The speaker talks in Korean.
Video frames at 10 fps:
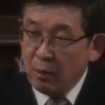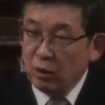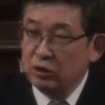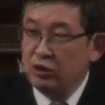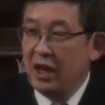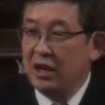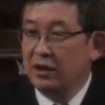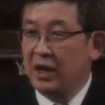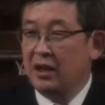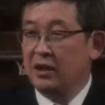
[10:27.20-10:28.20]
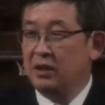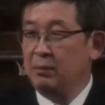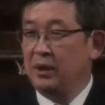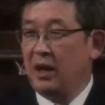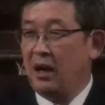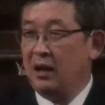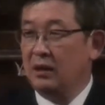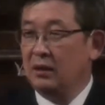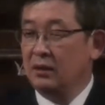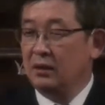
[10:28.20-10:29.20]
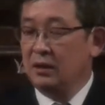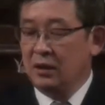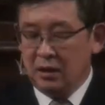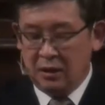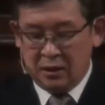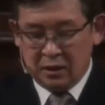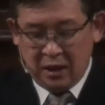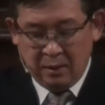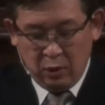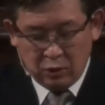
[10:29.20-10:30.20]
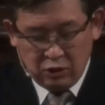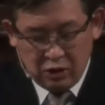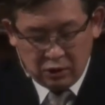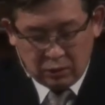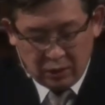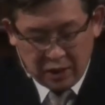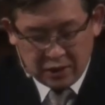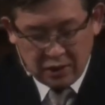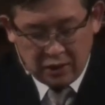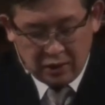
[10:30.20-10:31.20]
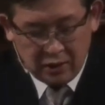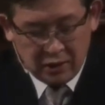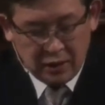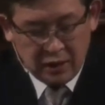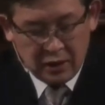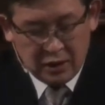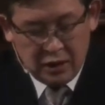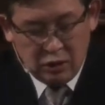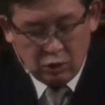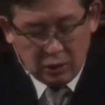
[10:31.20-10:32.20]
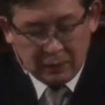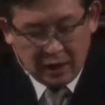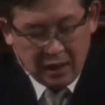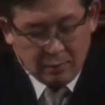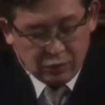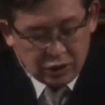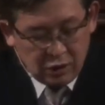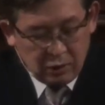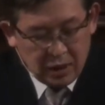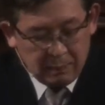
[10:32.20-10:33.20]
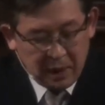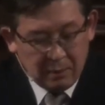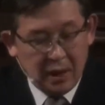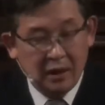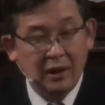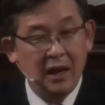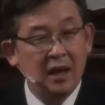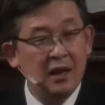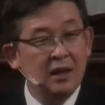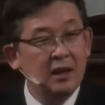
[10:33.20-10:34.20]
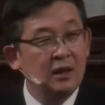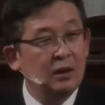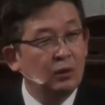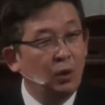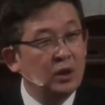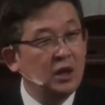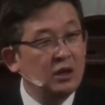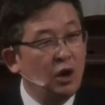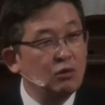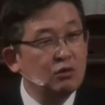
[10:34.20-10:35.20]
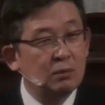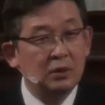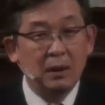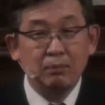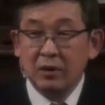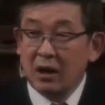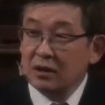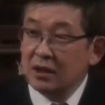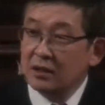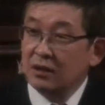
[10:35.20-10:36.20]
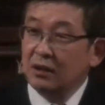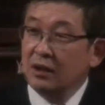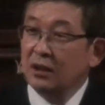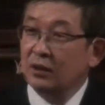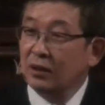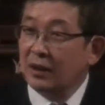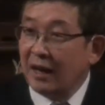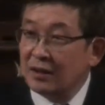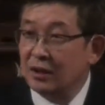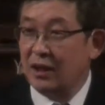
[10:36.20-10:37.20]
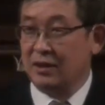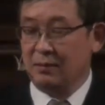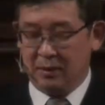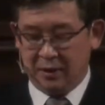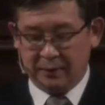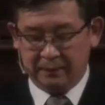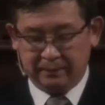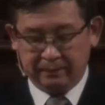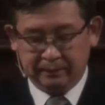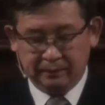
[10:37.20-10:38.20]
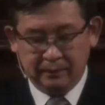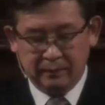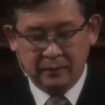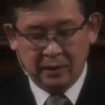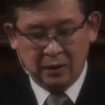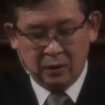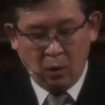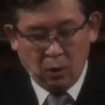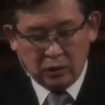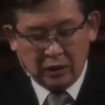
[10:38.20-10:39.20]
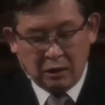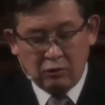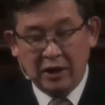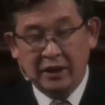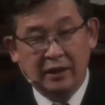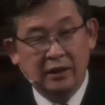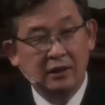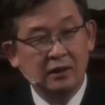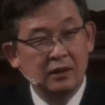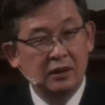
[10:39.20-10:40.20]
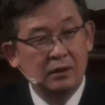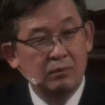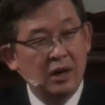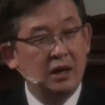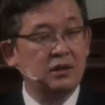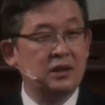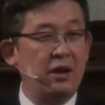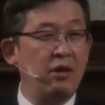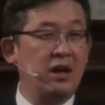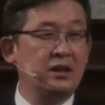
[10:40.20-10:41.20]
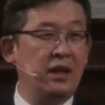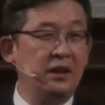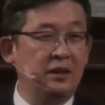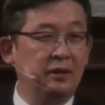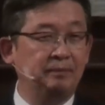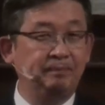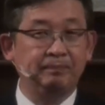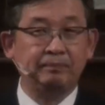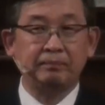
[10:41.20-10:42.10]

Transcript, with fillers: 계몽주의의 영향이 큽니다. 계몽주의를 통해서 이 유럽 땅의 무신론이 팽배할 때 독일, 영국보다 프랑스에서 더 강력했습니다. 꽁트라고 하는 프랑스 사회학자는